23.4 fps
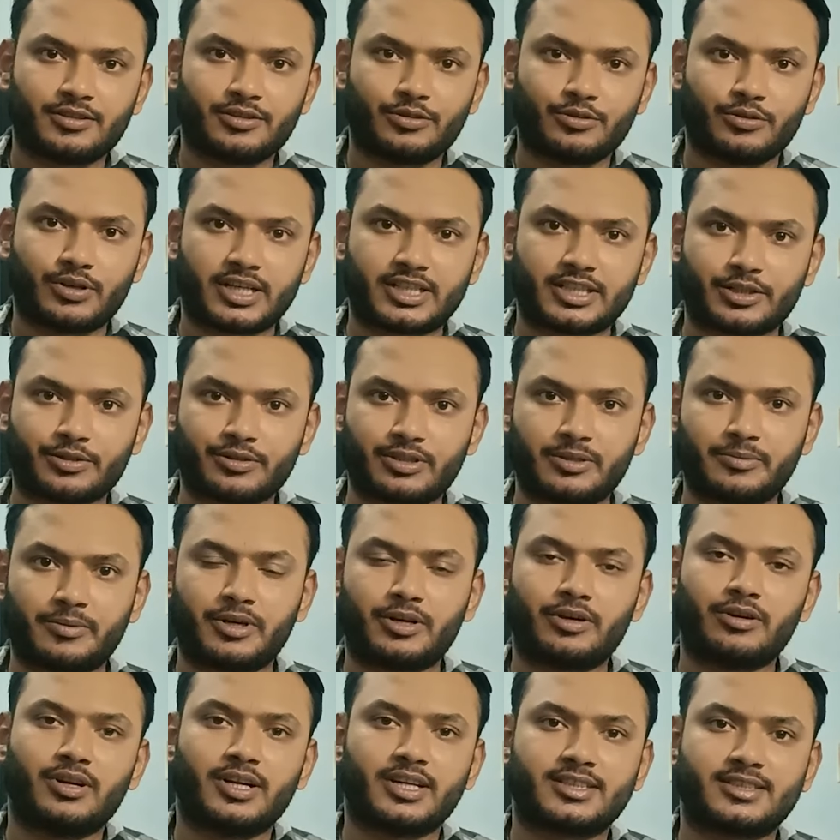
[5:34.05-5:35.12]
তো আশা করি
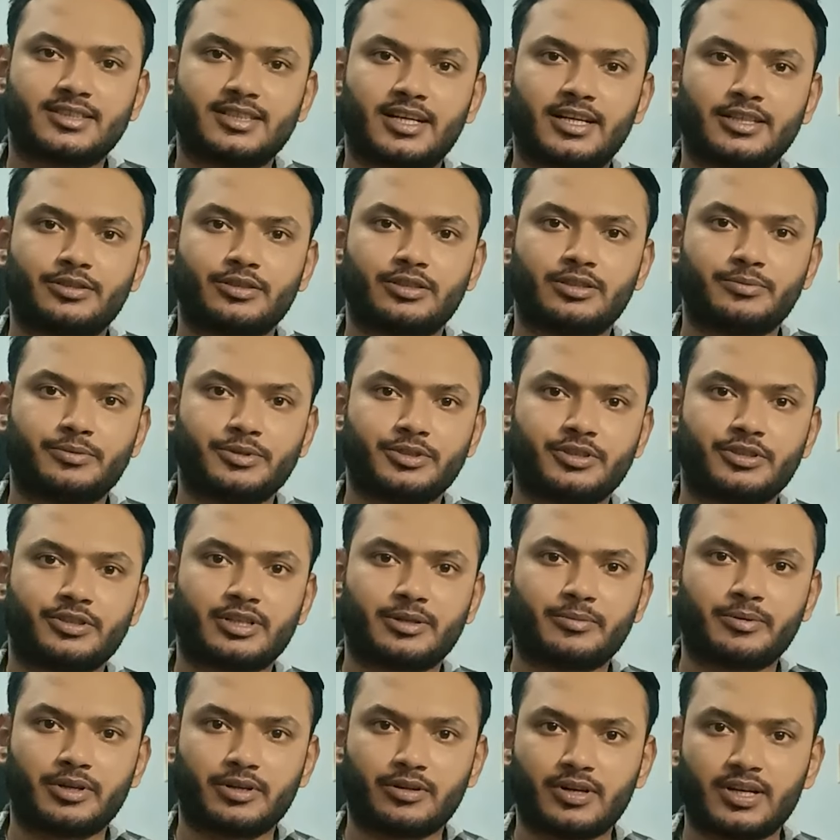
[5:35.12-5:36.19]
ভালো লাগছে আর যদি
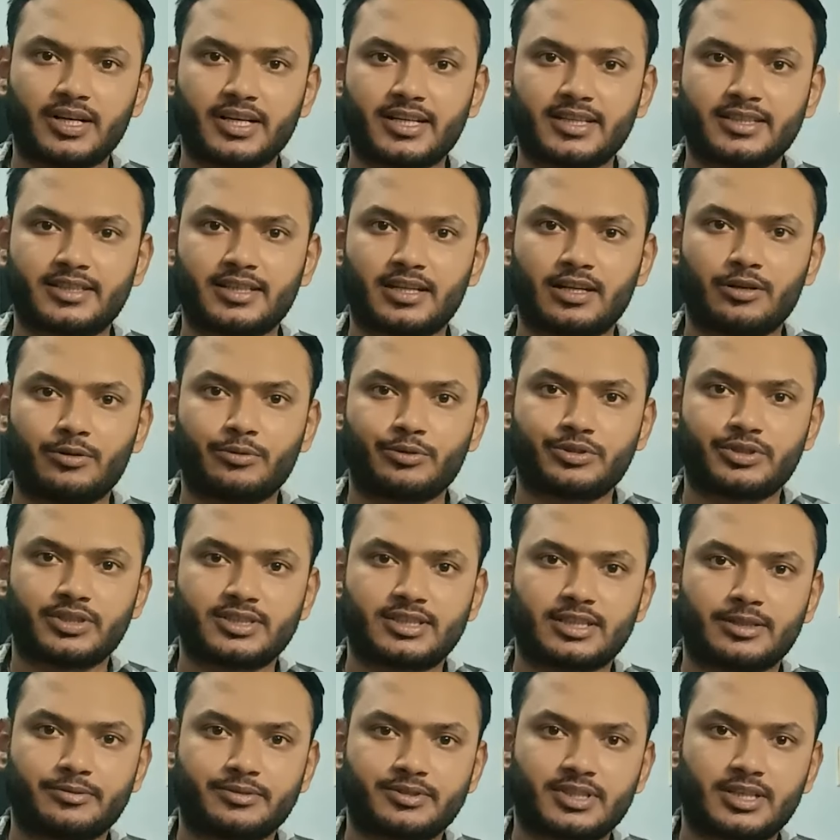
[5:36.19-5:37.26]
ভিডিওটা ভালো লাগে তাহলে অবশ্যই
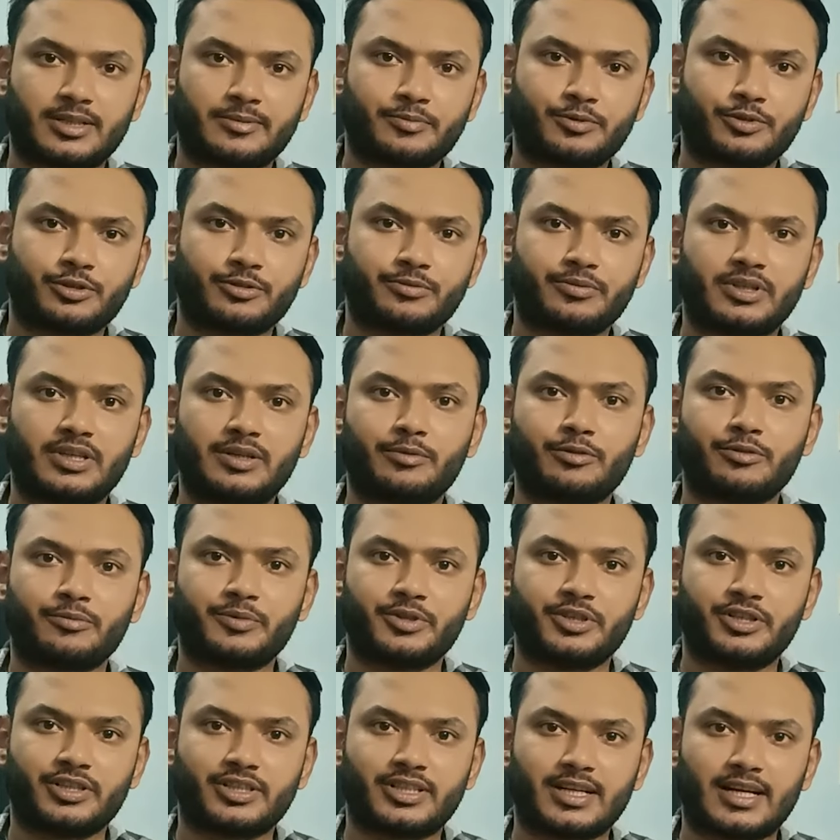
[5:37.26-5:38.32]
সাবস্ক্রাইব করবেন এবং
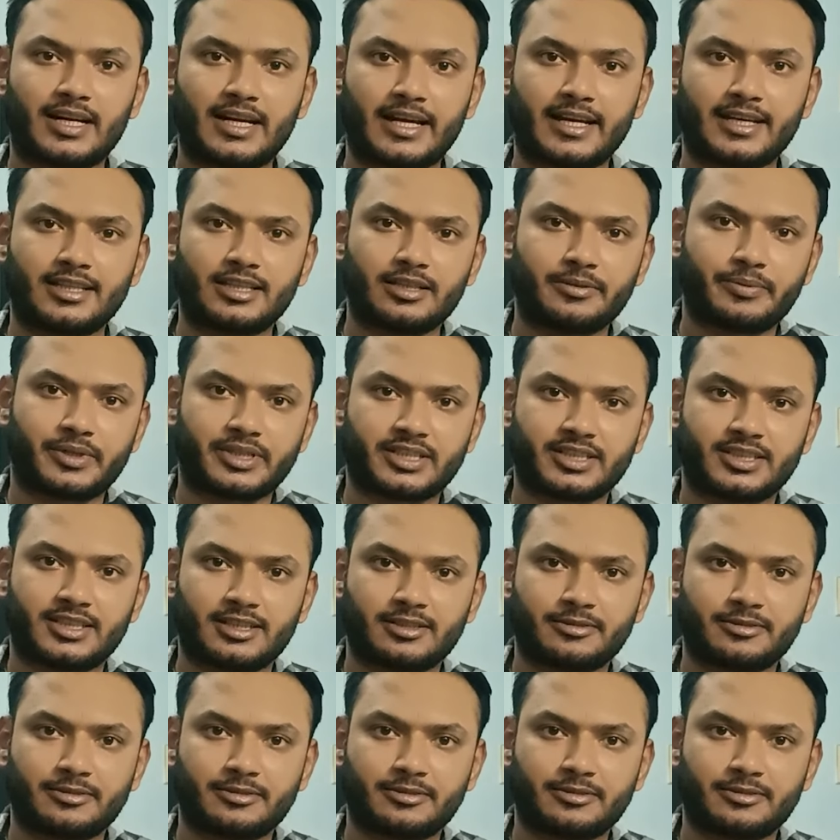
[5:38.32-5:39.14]
ভিডিওতে লাইক দিয়ে পাশে